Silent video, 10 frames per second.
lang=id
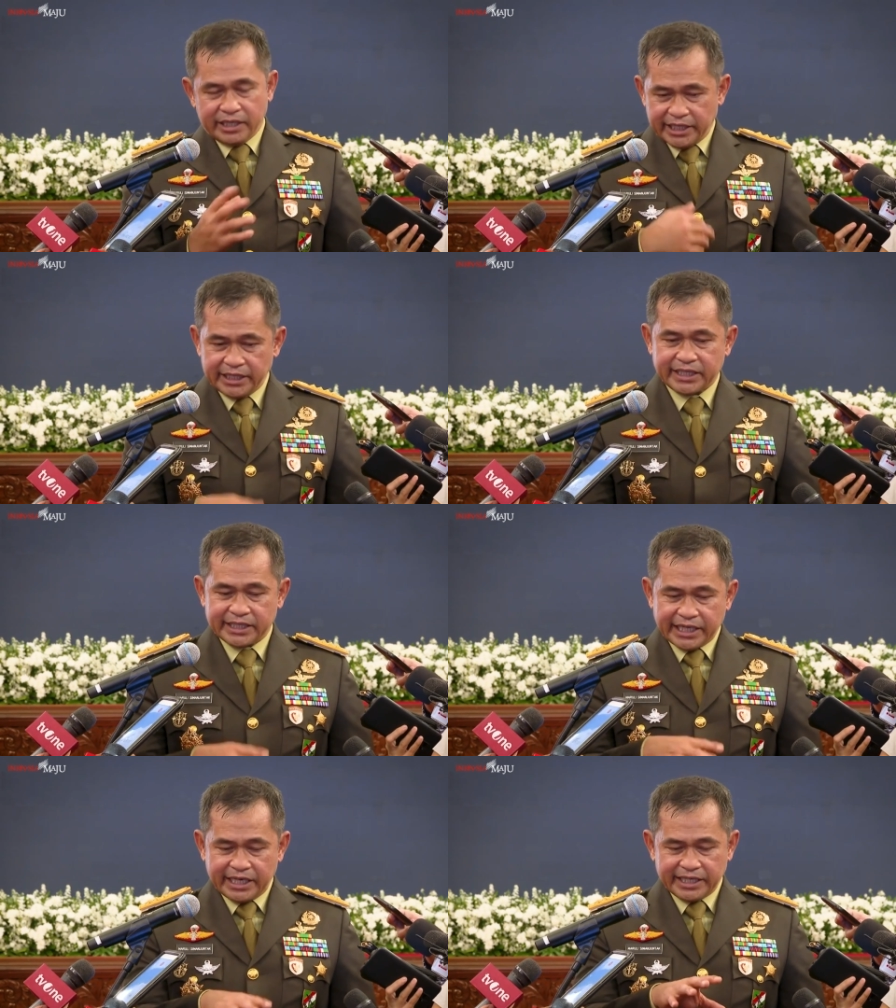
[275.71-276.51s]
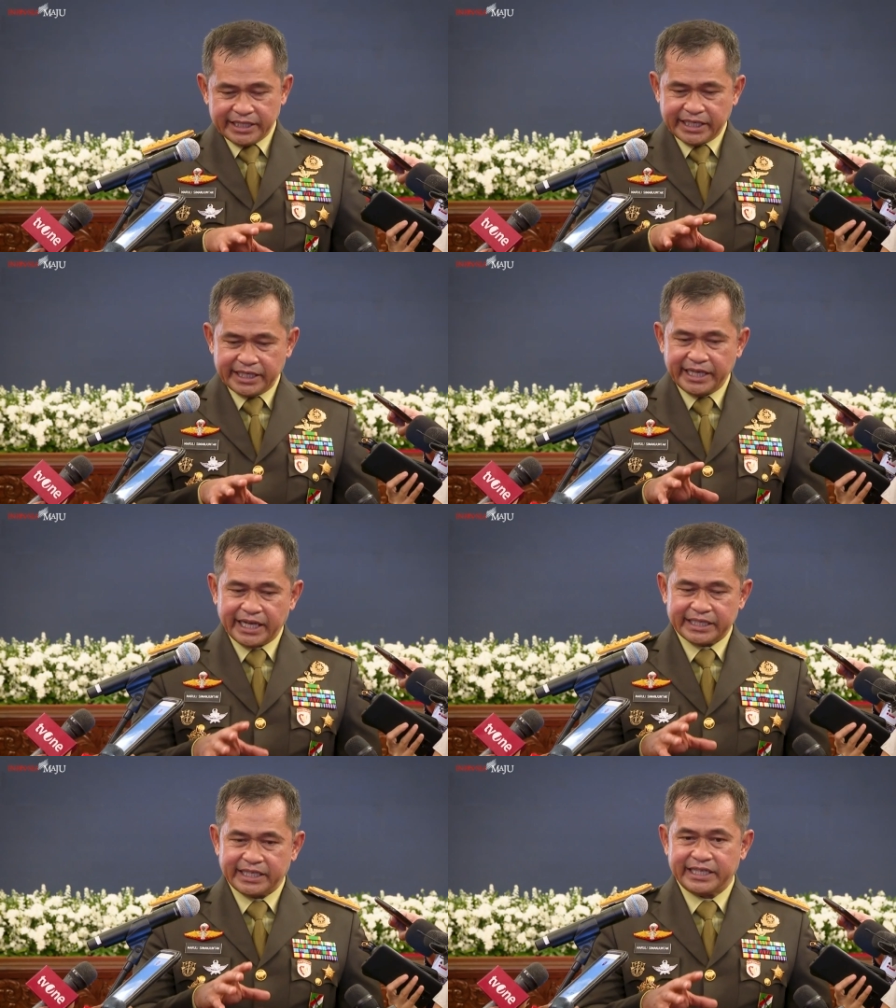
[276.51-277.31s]
Internal kita di
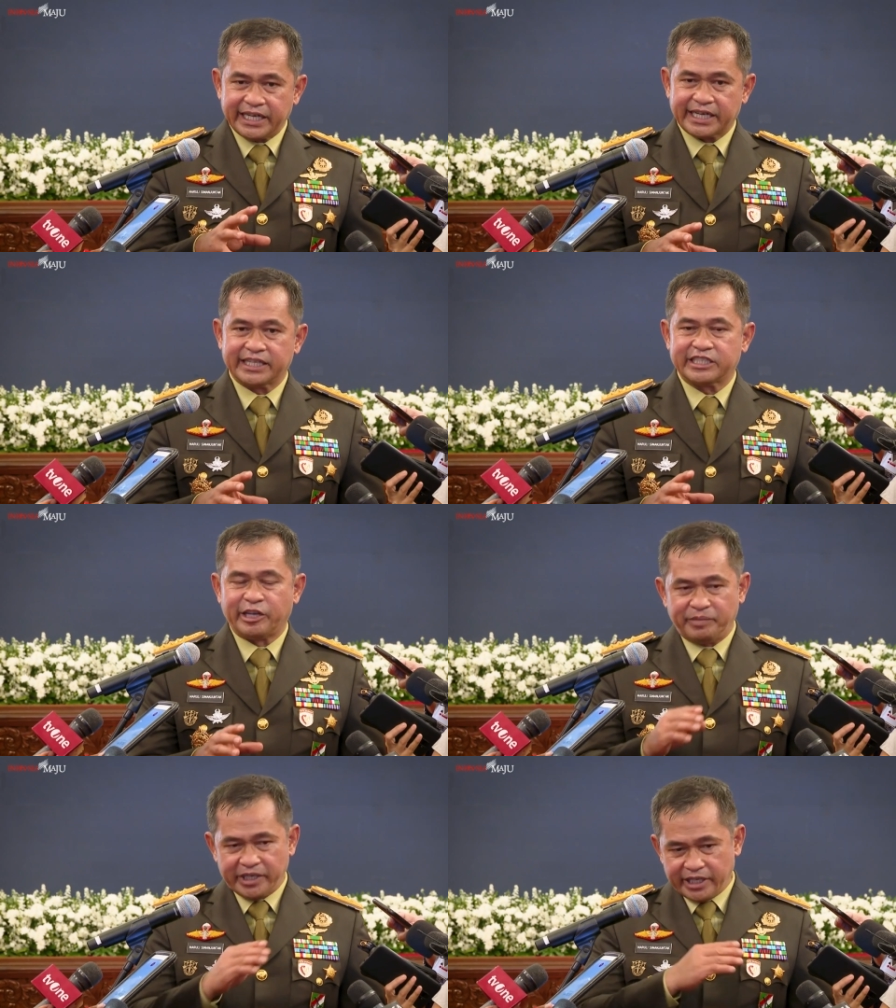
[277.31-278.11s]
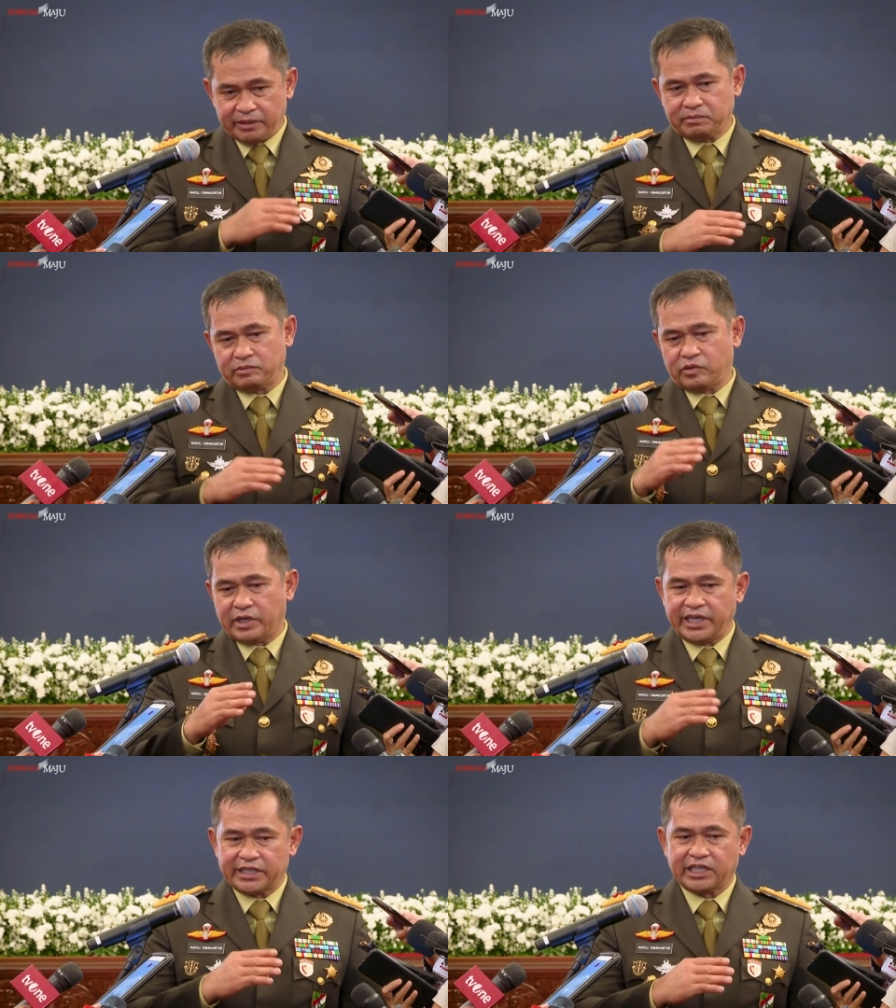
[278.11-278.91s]
Angkatan Darat, saya pikir
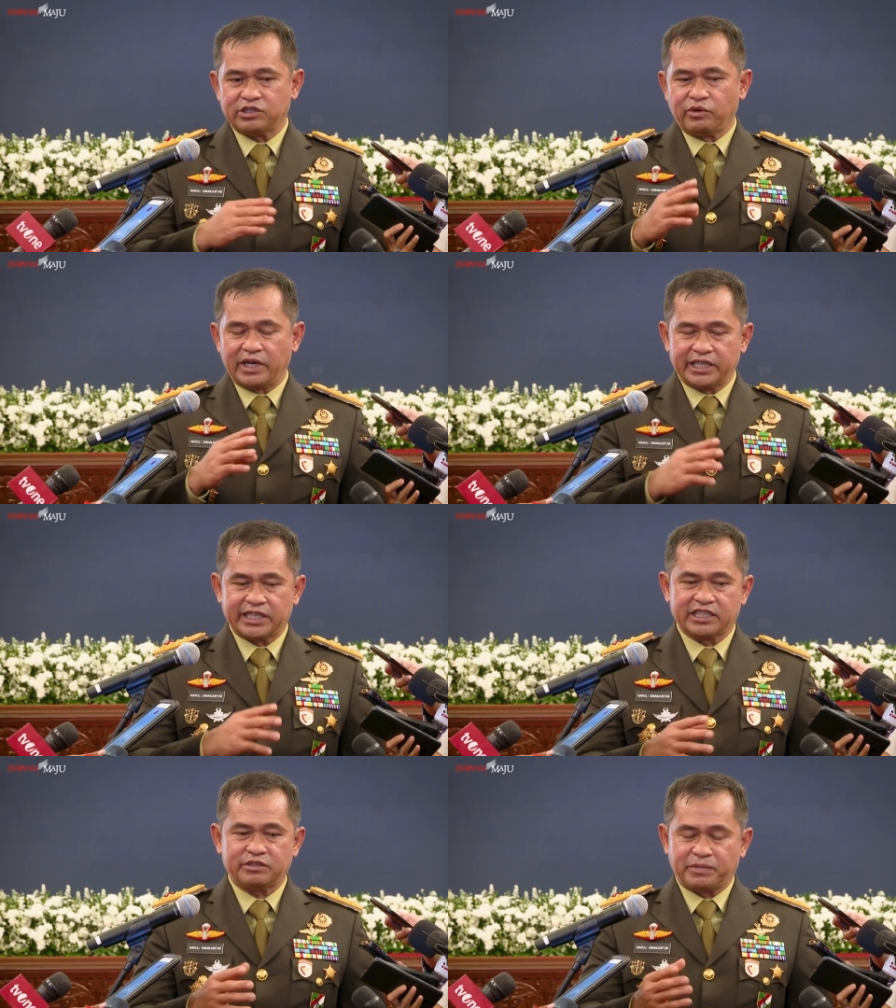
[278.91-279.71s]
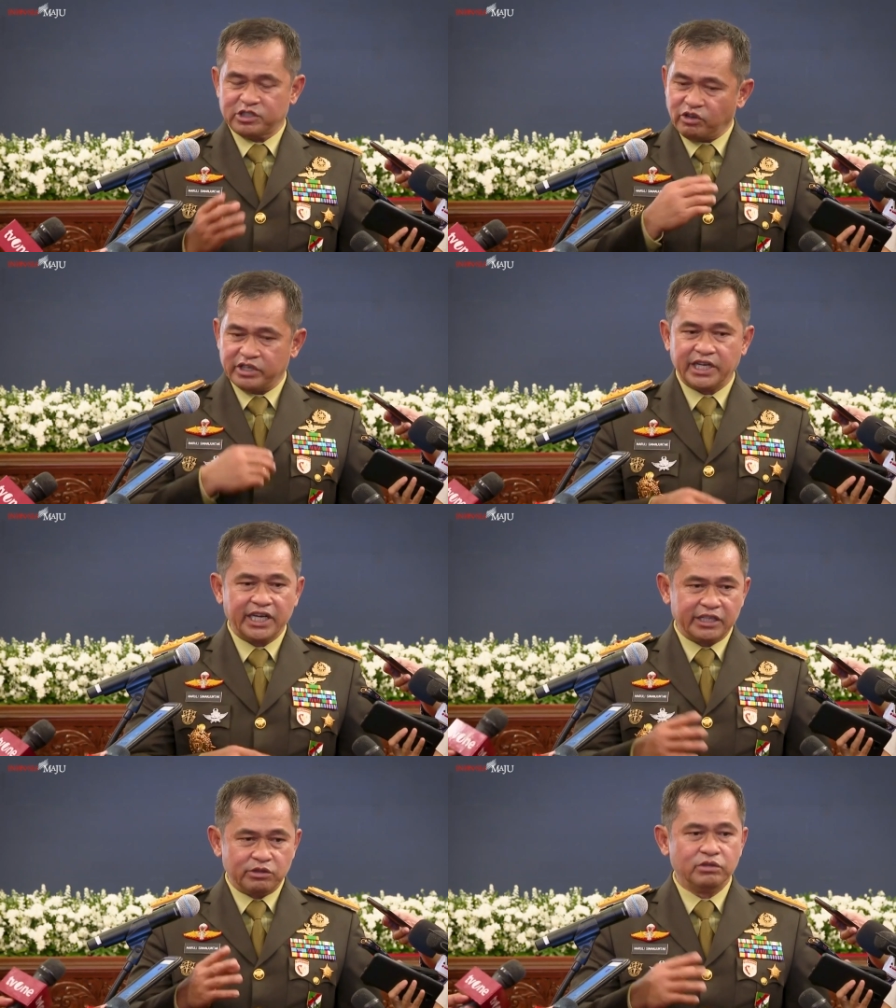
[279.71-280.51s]
kualitas-kualitas personil
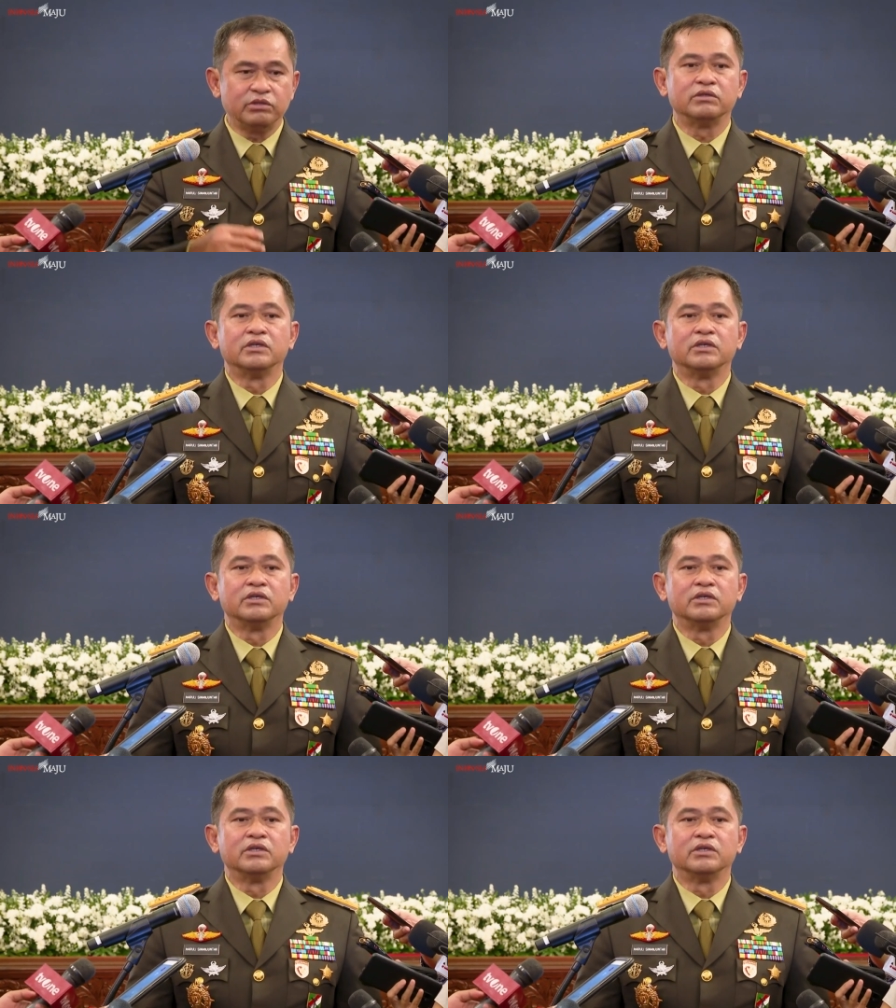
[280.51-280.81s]
itu